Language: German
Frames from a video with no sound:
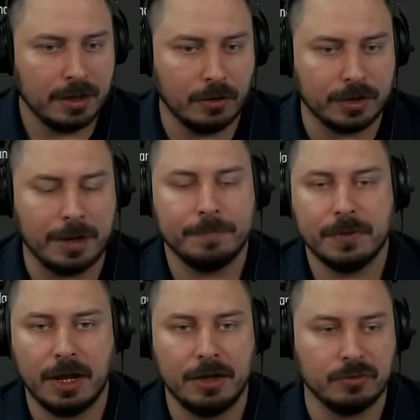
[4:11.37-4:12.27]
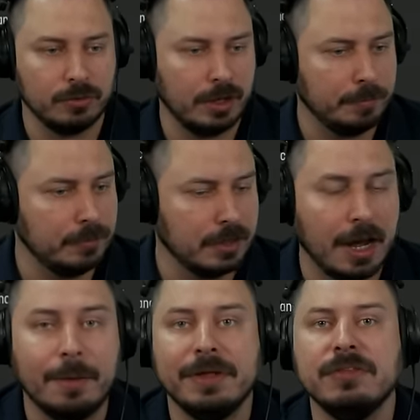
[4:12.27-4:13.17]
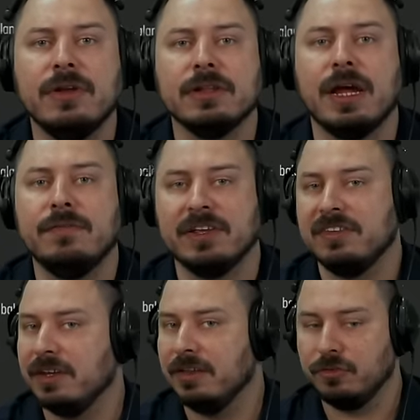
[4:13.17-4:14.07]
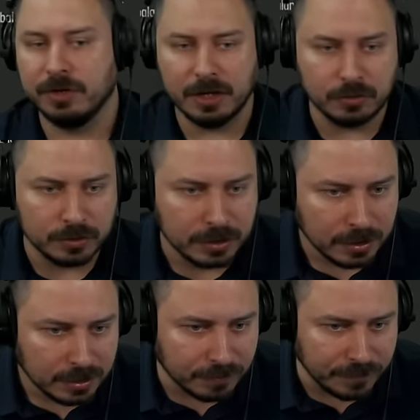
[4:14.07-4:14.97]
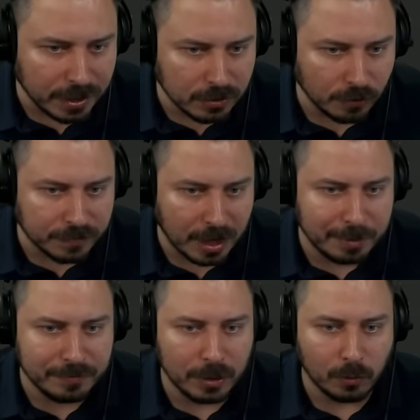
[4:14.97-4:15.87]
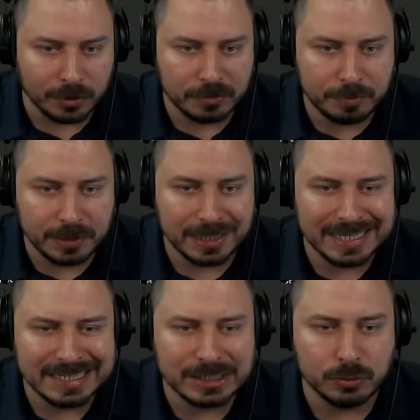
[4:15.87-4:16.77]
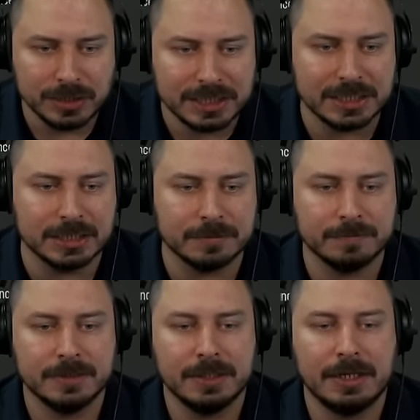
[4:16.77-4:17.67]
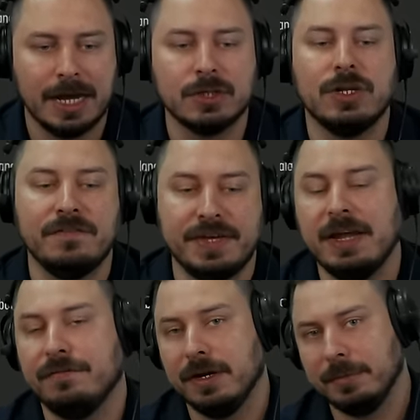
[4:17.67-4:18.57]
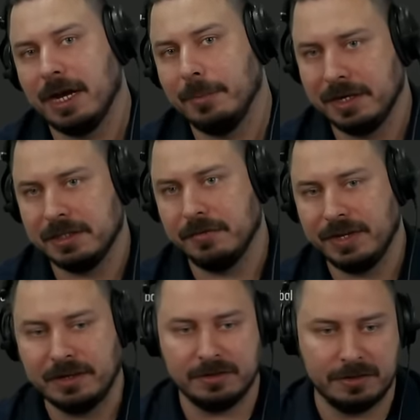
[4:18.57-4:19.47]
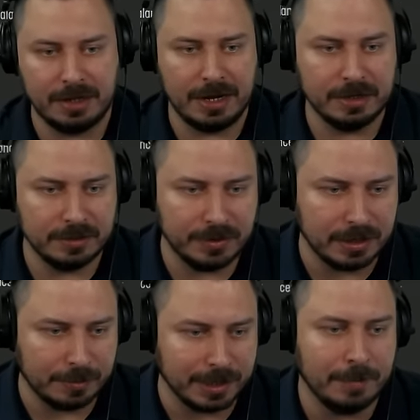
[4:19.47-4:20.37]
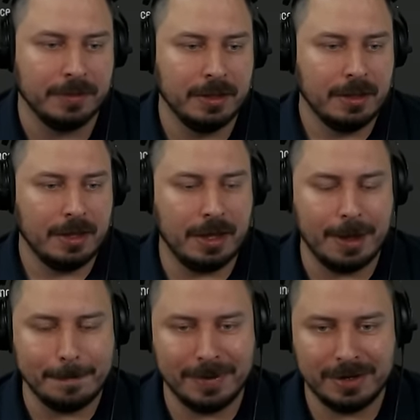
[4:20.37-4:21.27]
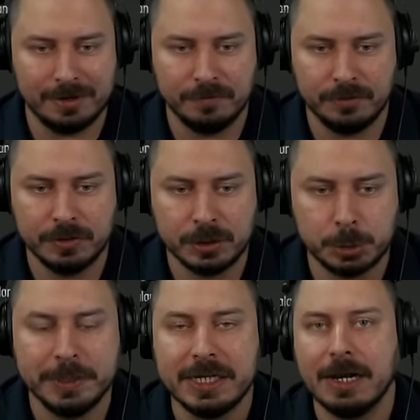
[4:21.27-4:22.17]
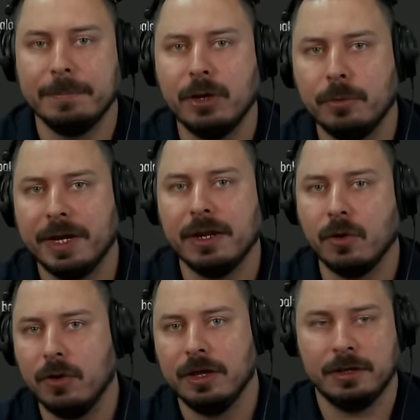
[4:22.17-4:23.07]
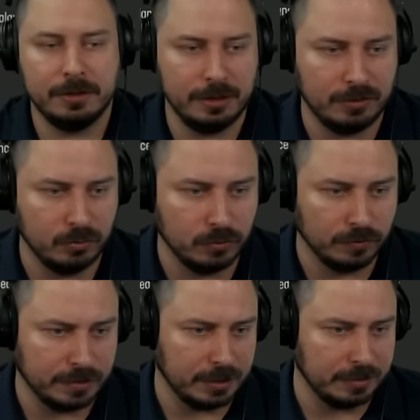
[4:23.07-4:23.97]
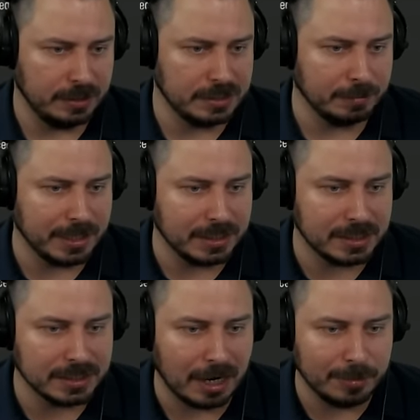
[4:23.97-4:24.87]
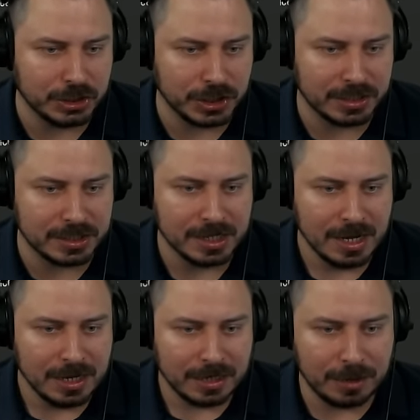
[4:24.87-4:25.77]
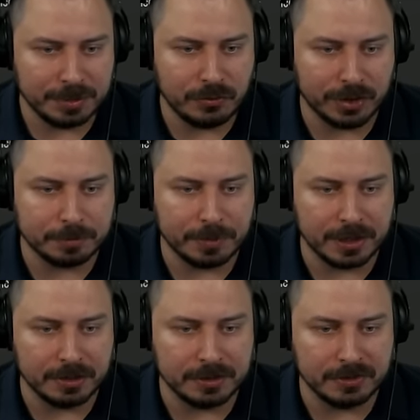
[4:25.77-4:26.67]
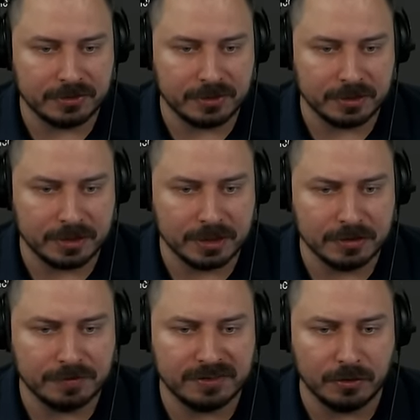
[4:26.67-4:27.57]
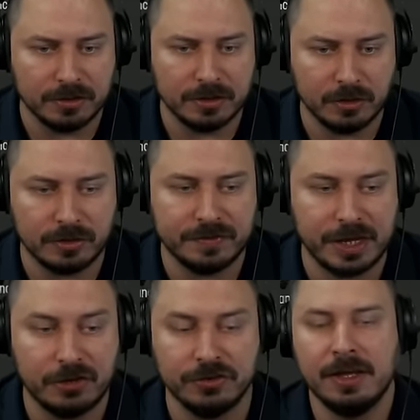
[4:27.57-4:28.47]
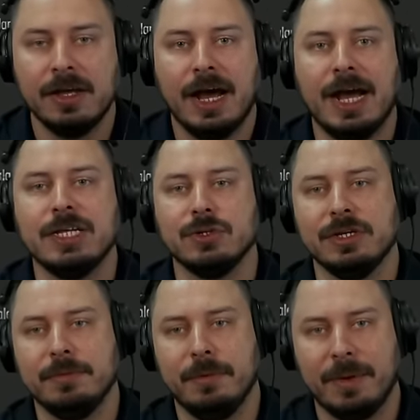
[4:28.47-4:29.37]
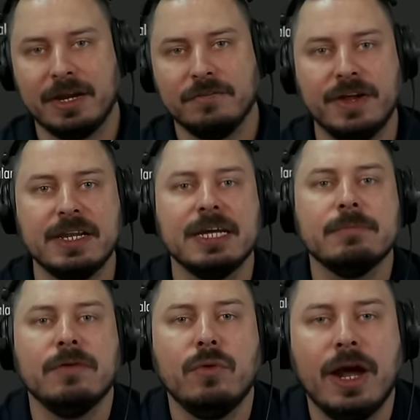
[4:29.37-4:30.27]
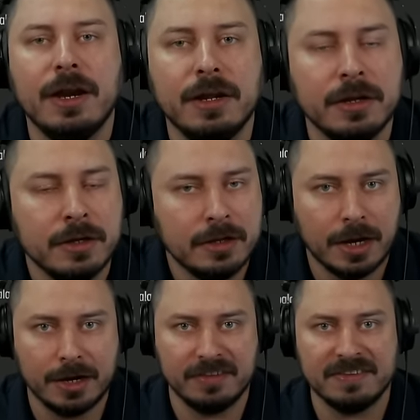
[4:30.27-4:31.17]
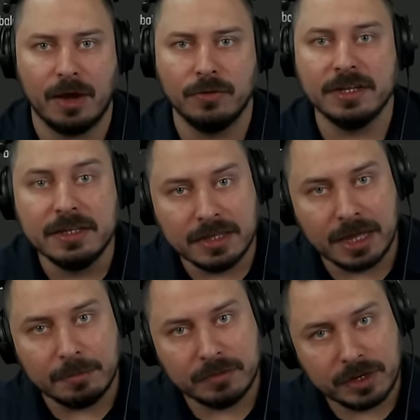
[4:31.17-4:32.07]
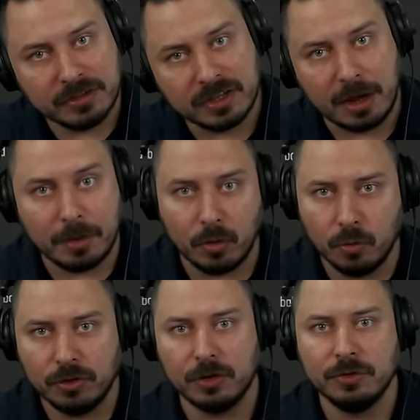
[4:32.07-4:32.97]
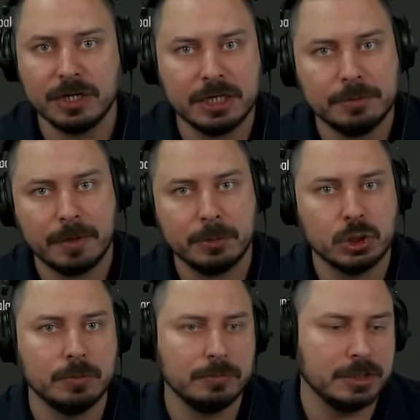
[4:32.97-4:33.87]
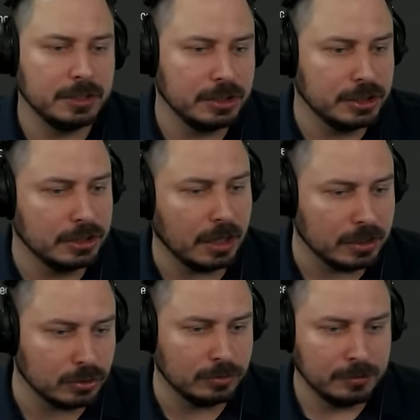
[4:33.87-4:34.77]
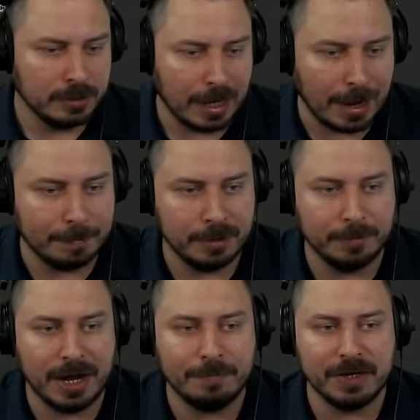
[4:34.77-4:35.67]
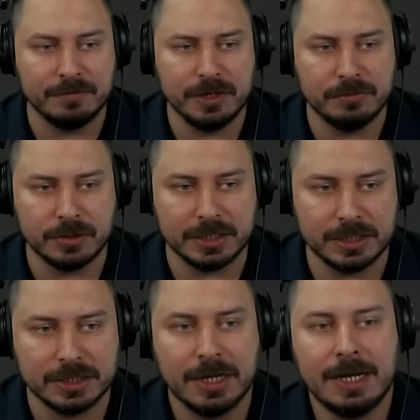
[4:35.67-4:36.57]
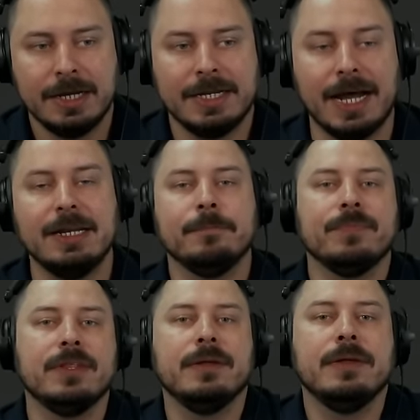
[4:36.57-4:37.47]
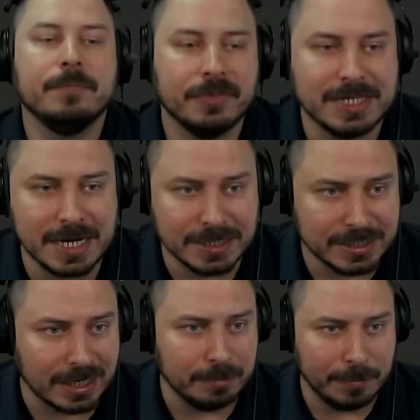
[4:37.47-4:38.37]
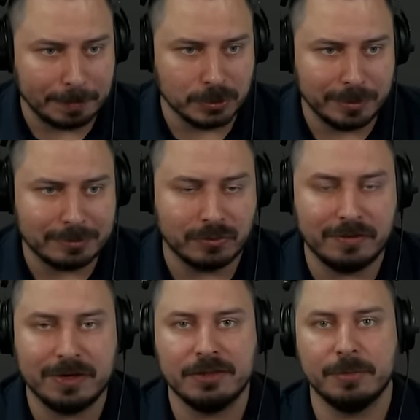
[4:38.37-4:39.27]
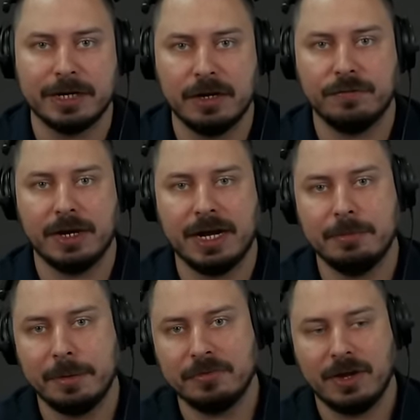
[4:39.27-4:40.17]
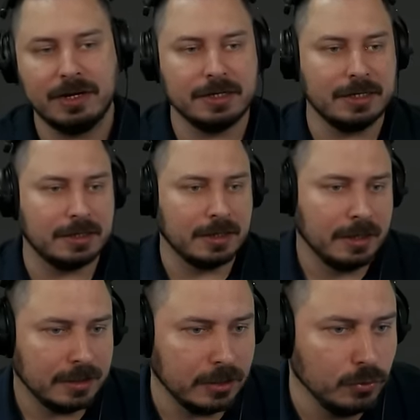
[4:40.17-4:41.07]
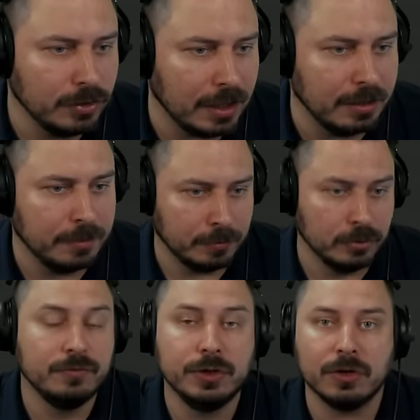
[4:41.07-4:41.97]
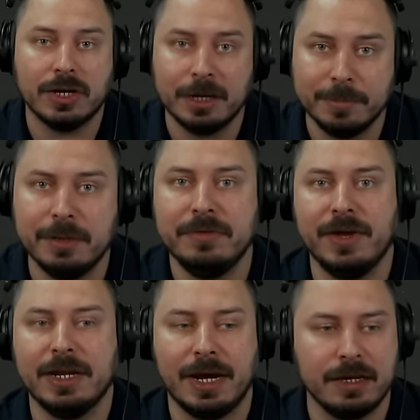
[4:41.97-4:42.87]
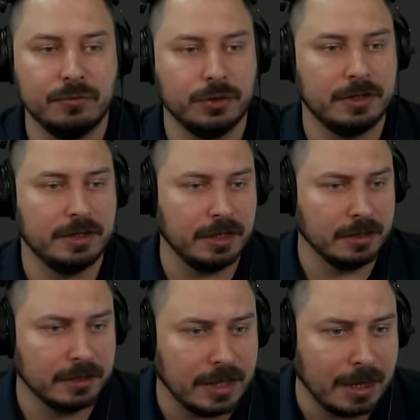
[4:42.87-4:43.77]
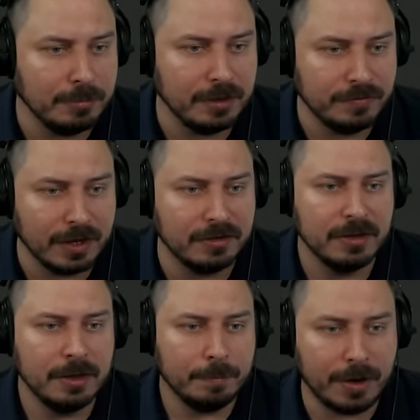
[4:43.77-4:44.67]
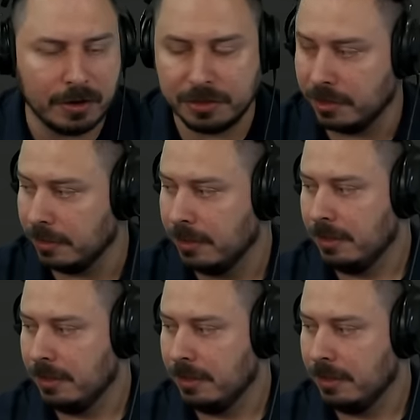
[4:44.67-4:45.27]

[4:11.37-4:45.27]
Okay, also ähm, da arbeiten sie noch dran, was das alles triggert. Und the value of Karma will always be increasing. Achso, der Wert von dem Karma, nicht der Wert, der eigentliche Wert, aber ja. Ähm, äh, spielt halt mehr und mehr eine Rolle in der Zukunft. Ähm, in some cases, Karma Changes can be tracked by distinctive sound notification. Also in manchen Fällen kriegt man wohl eine, einen Sound in-game, wenn das Karma hoch oder runter geht bei bestimmten Dingen. Also ab, äh, mal abwarten, wie das wirklich ist. Dann, sehr interessant, Map-to-Map-Travel. Also man kann von einer Map zur anderen gehen. Der New, äh, und wird auch gleich mit einem Event eingeführt. Der Game Event Marathon.